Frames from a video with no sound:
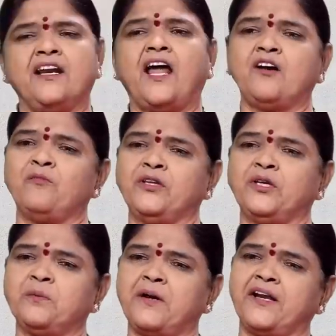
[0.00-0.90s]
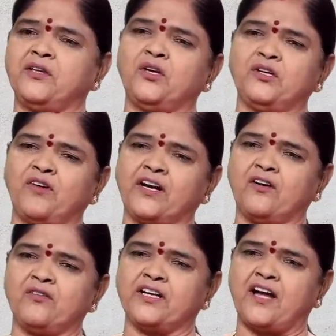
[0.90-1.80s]
నాకు మొదటి భార్యతోటి
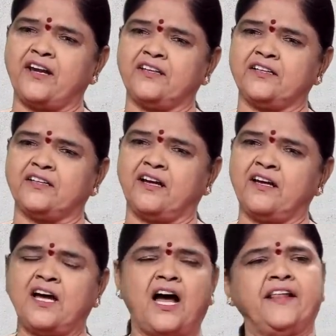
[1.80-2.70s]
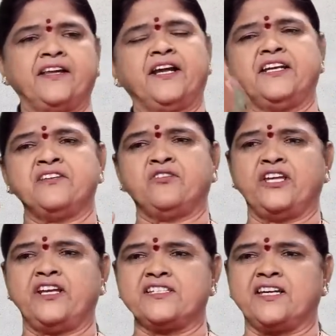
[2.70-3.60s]
వర్కౌట్ కాలేదు కదా అందుకని ఇది
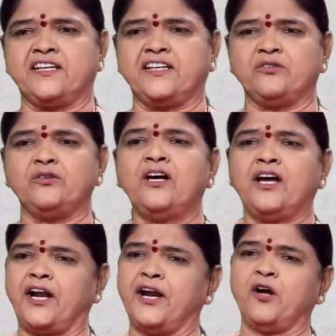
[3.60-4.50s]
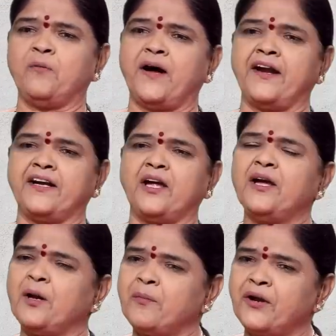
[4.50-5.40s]
వదిలేశాను నేను రెండవ భార్య
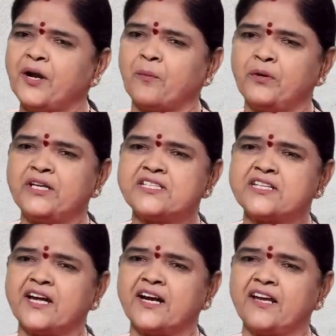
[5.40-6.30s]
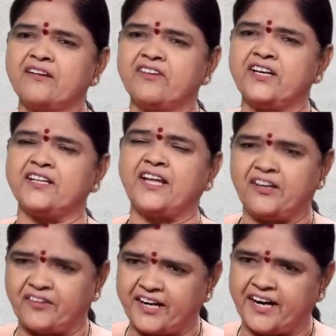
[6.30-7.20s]
మీరు డబ్బులు ఇచ్చారా ఇవ్వలేదా అని
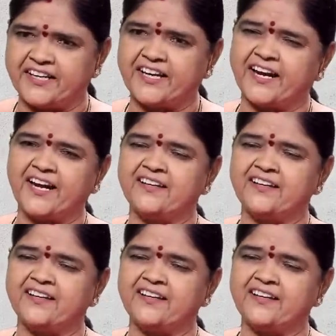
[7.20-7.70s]
ఎవరైనా అడిగారా